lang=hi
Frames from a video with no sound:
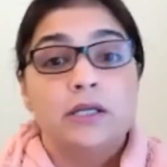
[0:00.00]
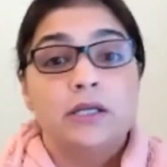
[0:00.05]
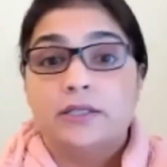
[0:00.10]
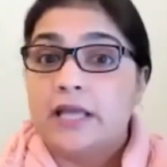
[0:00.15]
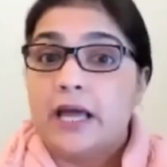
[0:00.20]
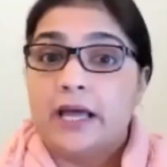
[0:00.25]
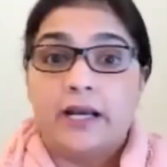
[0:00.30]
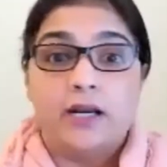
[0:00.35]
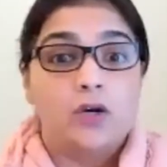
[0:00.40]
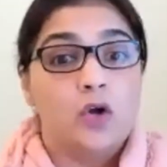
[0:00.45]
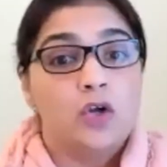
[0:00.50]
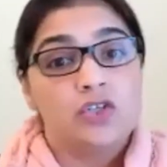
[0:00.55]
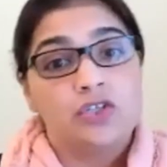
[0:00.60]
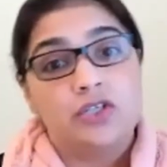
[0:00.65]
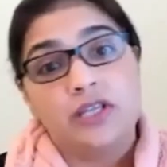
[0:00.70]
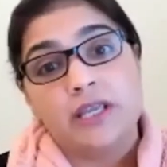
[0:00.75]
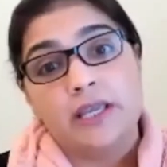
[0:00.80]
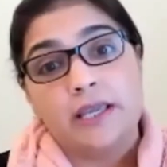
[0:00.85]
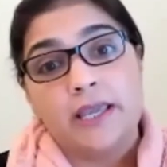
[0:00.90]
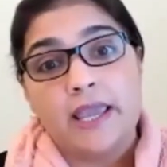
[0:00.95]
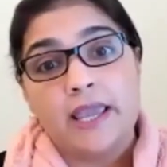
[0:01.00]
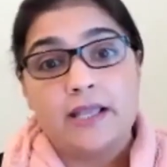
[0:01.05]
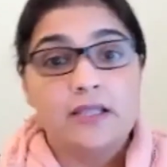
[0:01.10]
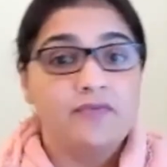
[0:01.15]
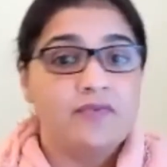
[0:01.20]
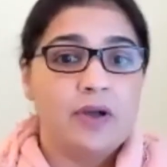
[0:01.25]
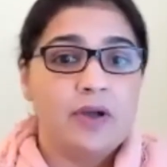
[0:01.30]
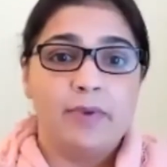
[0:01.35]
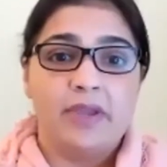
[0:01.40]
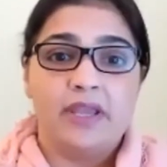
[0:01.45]
सारी रोशनी एक
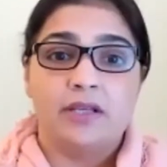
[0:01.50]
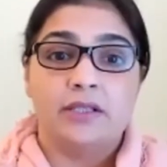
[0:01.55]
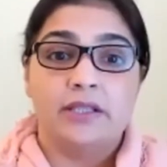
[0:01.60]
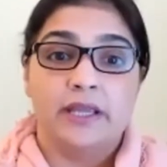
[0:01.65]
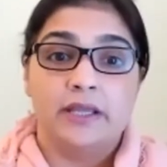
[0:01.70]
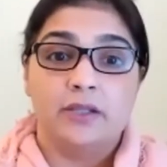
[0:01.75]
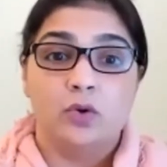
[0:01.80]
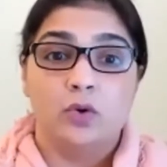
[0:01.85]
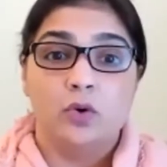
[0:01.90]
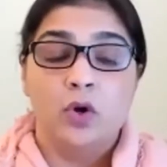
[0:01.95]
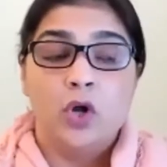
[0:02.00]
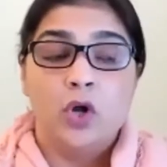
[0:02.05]
दफा में ही दे दो